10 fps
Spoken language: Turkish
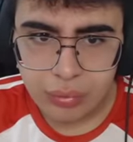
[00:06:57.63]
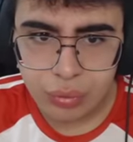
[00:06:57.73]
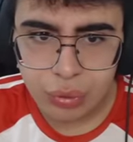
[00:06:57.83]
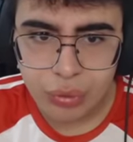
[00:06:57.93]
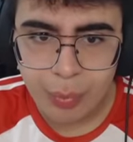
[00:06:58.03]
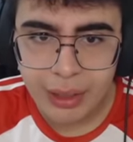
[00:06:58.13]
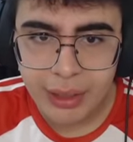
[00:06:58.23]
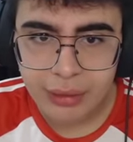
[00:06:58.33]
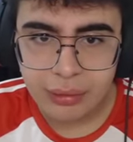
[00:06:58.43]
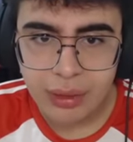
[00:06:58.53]
Düştü
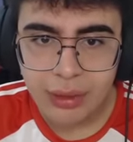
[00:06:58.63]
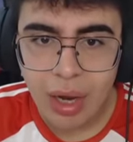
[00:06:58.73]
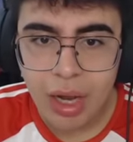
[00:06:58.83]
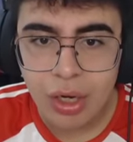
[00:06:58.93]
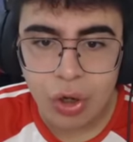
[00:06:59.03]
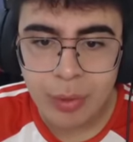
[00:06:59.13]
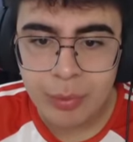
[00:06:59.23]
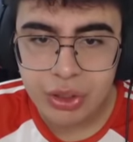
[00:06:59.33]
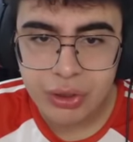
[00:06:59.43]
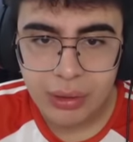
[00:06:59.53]
bayağı lan hala
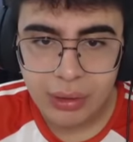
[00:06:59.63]
ölmemiş.